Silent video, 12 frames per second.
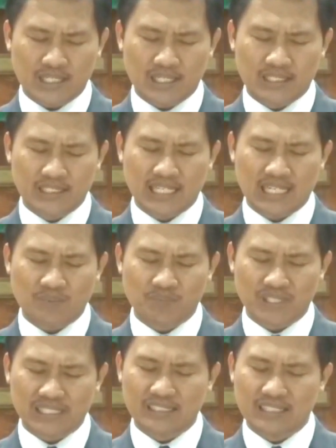ada di
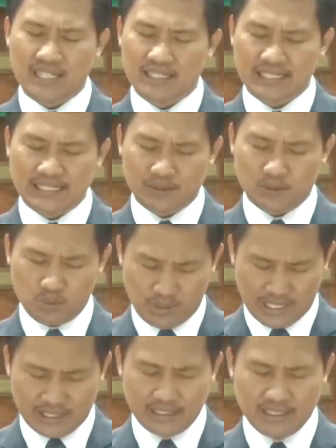dalam kendali
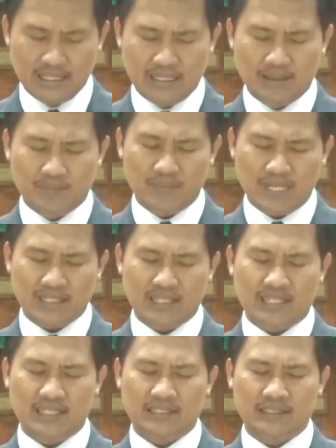Tuhan
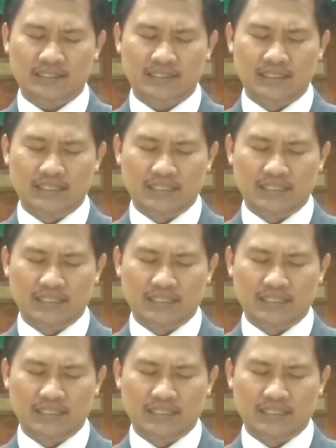maka